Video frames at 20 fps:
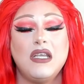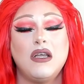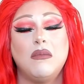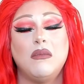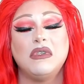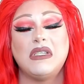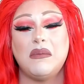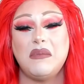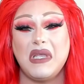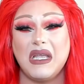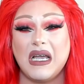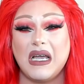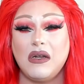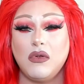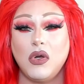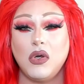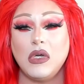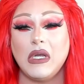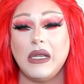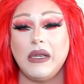Y como también
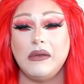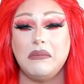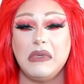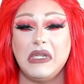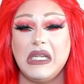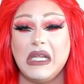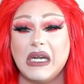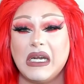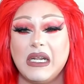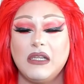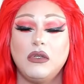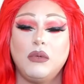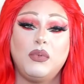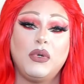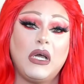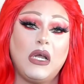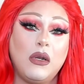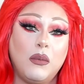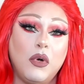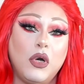ganó el mini reto,
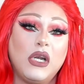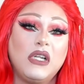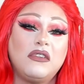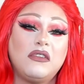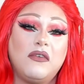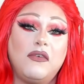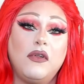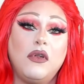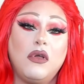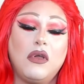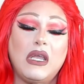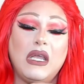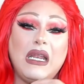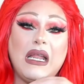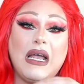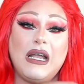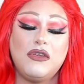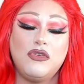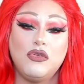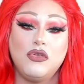pues a lo mejor eso fue lo que
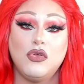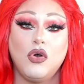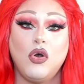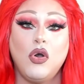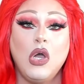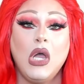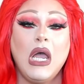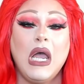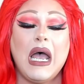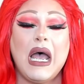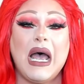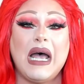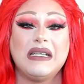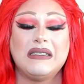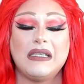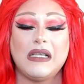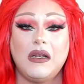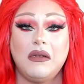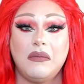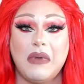la ayudó
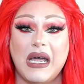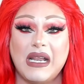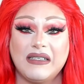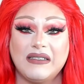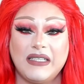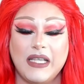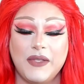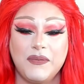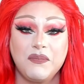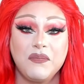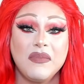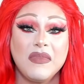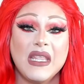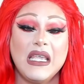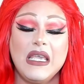a salvarse.